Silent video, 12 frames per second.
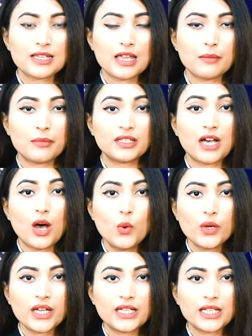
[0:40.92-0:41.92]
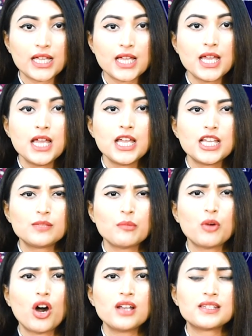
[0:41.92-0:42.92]
के मदाहों के लिए इसमें
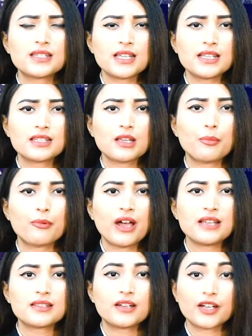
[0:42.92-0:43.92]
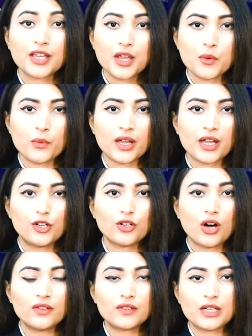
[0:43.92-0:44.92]
बहुत से सरप्राइज रखे हुए हैं
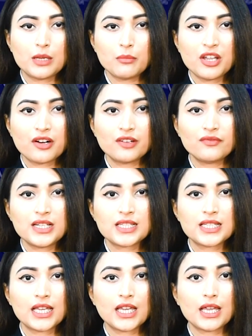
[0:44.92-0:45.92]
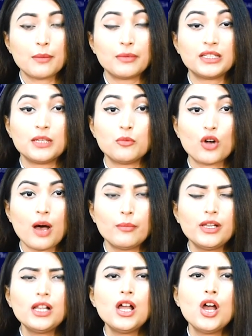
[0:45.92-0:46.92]
डॉन थ्री में रणवीर सिंह के मद्दे
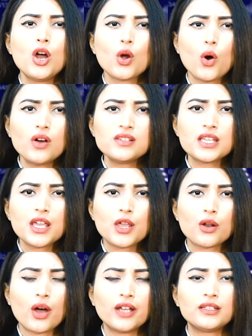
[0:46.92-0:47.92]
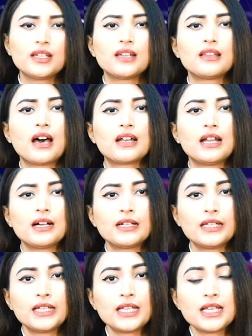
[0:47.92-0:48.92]
मुकाबल कौन सी हीरोइन किरदार अदा
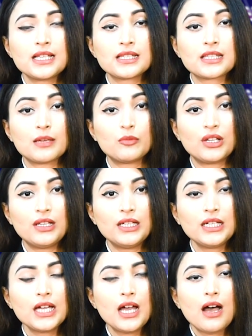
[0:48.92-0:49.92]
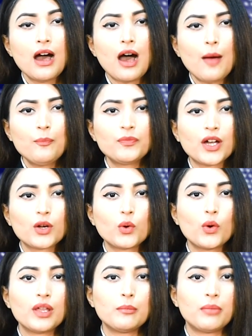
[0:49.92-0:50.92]
करेंगी इसके मतलब अब तक
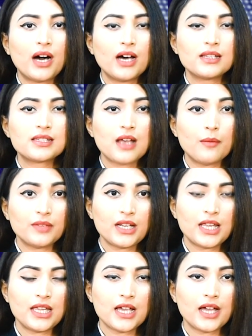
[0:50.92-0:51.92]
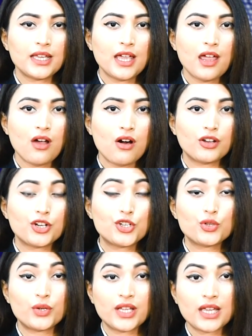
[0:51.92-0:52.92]
कोई बात सामने नहीं आई है और
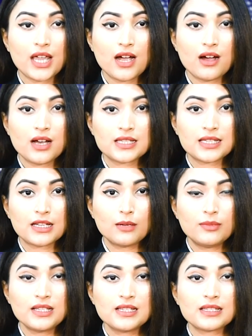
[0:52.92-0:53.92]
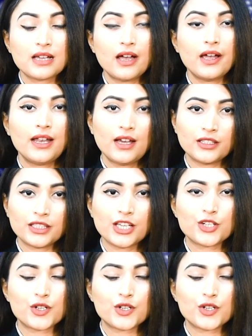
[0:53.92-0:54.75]
शूटिंग के आगाज़ से कबल इसका ऐलान किया